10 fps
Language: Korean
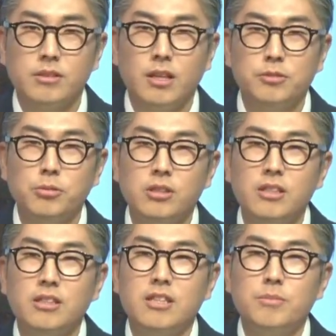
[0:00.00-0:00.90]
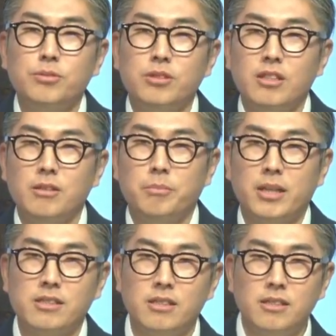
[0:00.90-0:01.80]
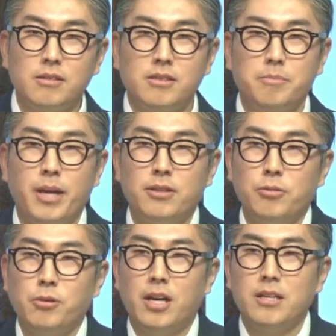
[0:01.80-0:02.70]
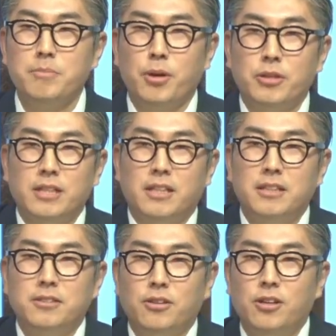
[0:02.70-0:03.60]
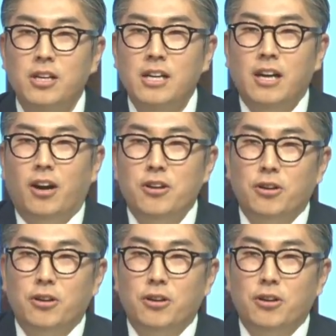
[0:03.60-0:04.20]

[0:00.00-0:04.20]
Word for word: 계속 그 기분이 마치 그 베드로가 이 변화산에서 어,